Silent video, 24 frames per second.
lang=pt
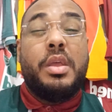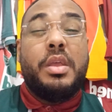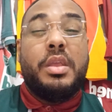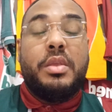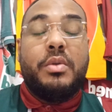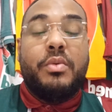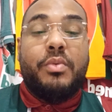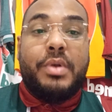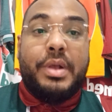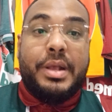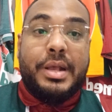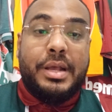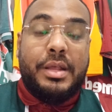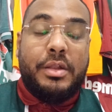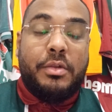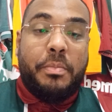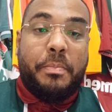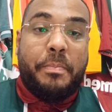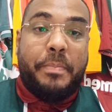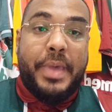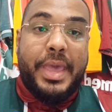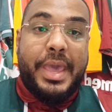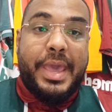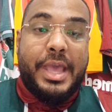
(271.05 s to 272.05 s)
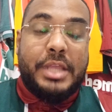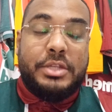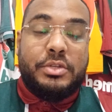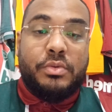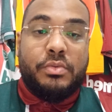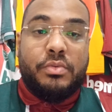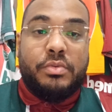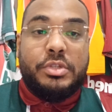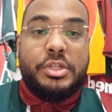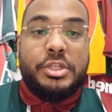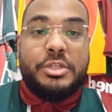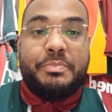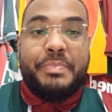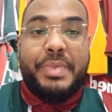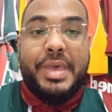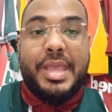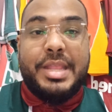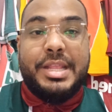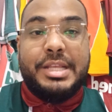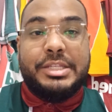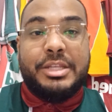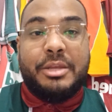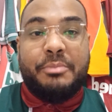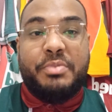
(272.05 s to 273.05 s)
e o Cano perde, um,
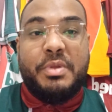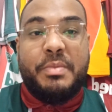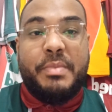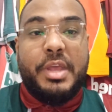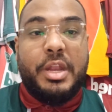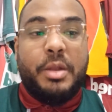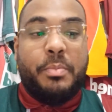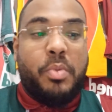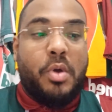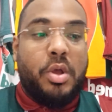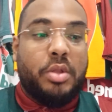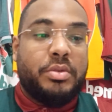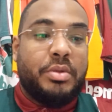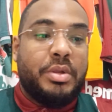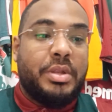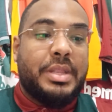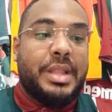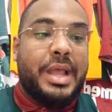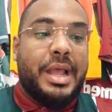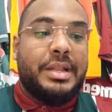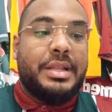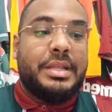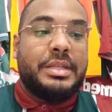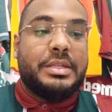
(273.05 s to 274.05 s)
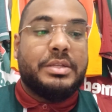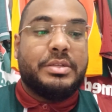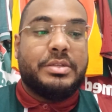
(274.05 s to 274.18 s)
desperdiça sua primeira oportunidade ali